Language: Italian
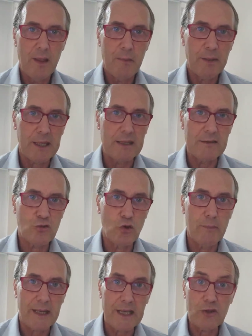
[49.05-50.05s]
perché
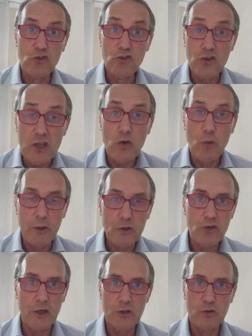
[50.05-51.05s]
insomma che
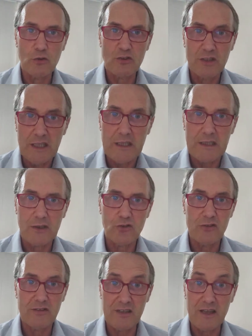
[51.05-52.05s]
500
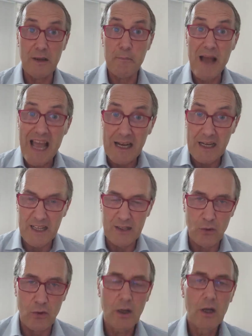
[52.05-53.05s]
sindaci si
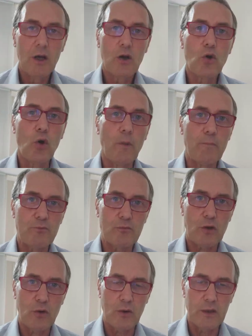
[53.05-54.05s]
ribellino
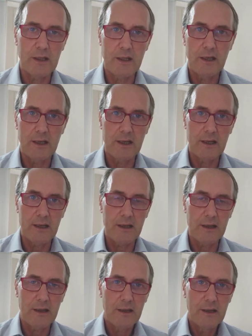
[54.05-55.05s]
contro
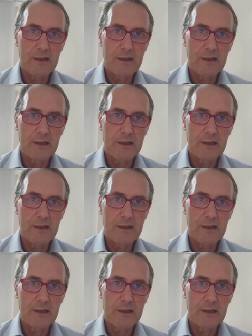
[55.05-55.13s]
eh,